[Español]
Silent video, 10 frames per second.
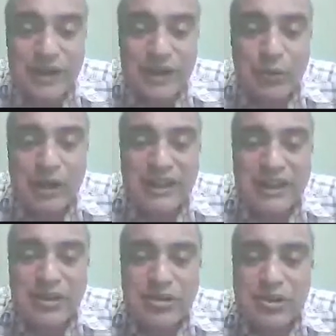Recuerden
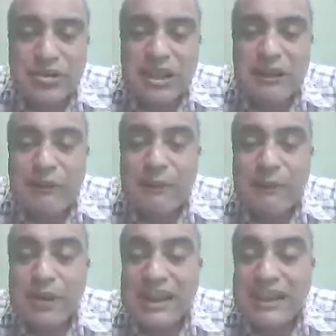que no solo se define
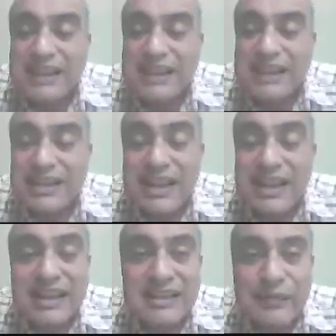por las
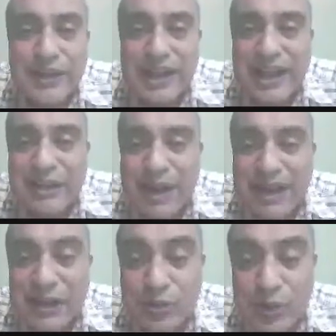características del
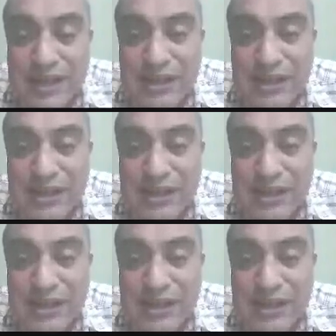animal actual,